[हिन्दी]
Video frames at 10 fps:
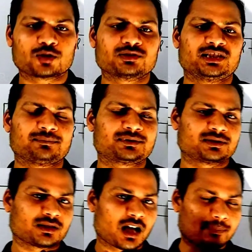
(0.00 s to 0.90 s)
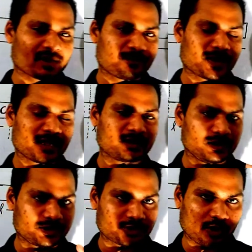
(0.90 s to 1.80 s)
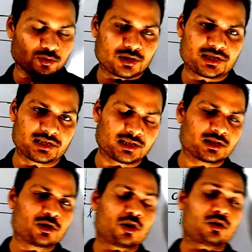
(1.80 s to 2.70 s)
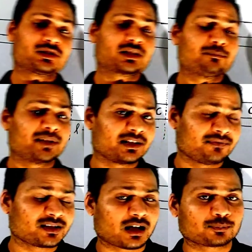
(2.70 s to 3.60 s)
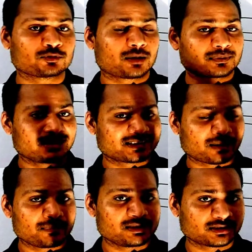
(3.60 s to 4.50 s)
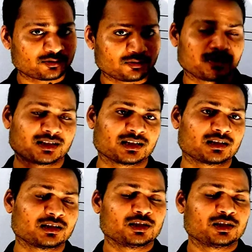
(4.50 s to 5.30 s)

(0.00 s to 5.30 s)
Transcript: कॉन्सेप्ट्स आपके बेहद स्ट्रांग होने चाहिए और इसका बेनिफिट आपको आपके एग्जाम में ज़रूर मिलेगा